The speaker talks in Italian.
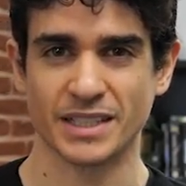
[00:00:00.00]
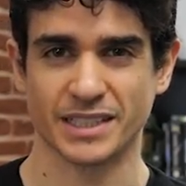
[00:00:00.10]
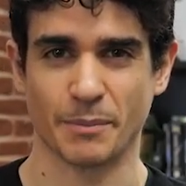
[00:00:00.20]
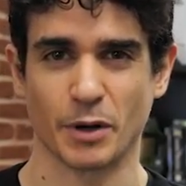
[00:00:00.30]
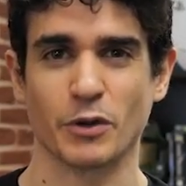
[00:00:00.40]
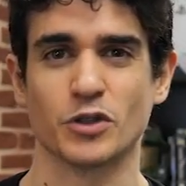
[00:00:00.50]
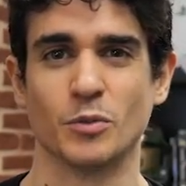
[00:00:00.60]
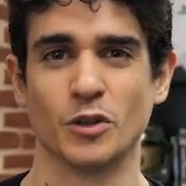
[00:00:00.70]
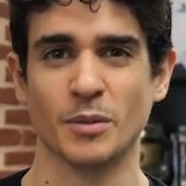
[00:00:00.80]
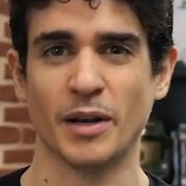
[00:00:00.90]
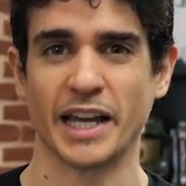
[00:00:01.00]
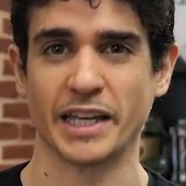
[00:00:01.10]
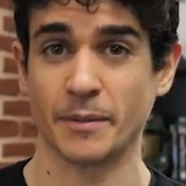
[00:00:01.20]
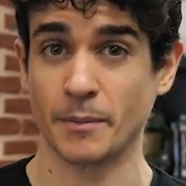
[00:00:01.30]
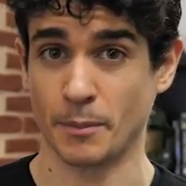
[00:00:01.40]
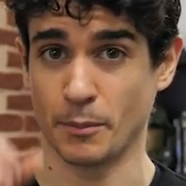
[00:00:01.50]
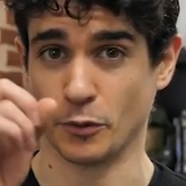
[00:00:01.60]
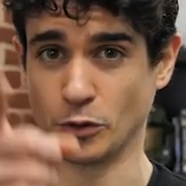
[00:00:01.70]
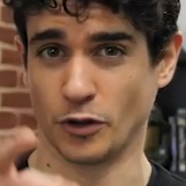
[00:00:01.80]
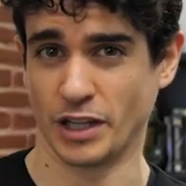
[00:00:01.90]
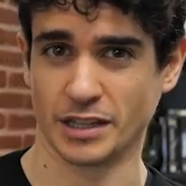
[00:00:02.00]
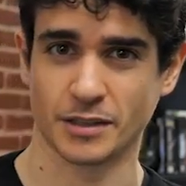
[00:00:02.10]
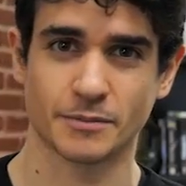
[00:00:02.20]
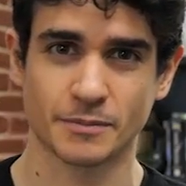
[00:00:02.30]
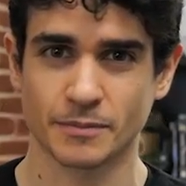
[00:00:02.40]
sempre qui su multiplayer.it.